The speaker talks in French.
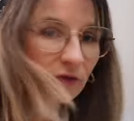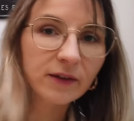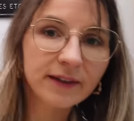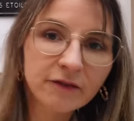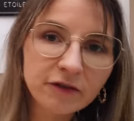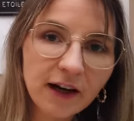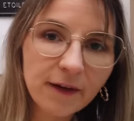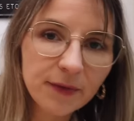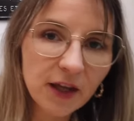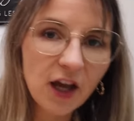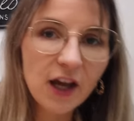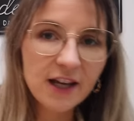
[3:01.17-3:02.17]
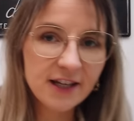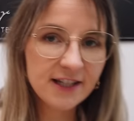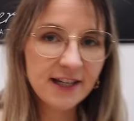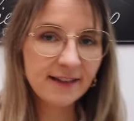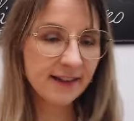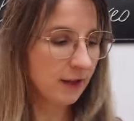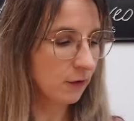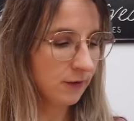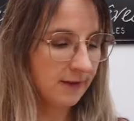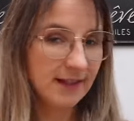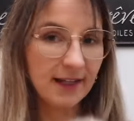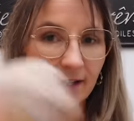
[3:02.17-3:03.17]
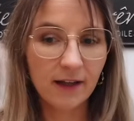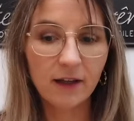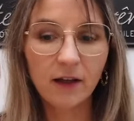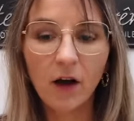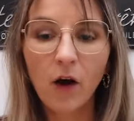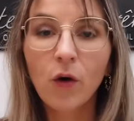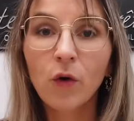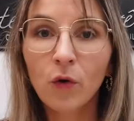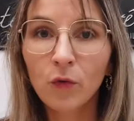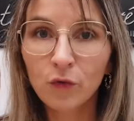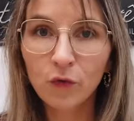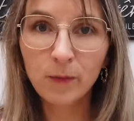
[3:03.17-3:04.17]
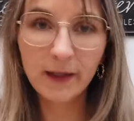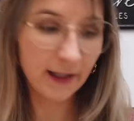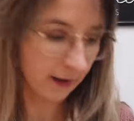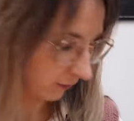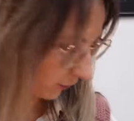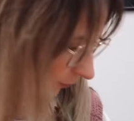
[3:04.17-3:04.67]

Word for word: si je dois en avoir. J'ai tricoté en doublé